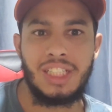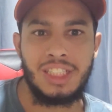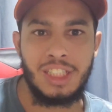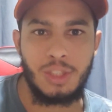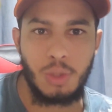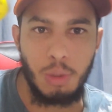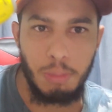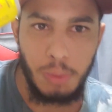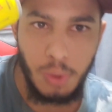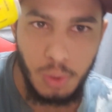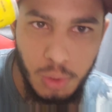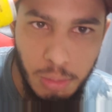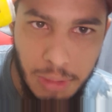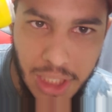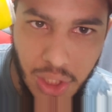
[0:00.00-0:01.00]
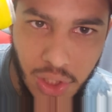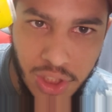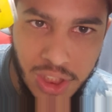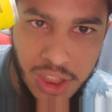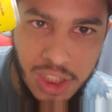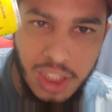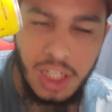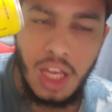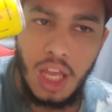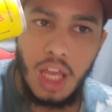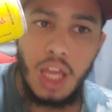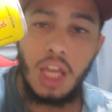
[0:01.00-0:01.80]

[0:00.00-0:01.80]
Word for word: a gente comprou numa lojinha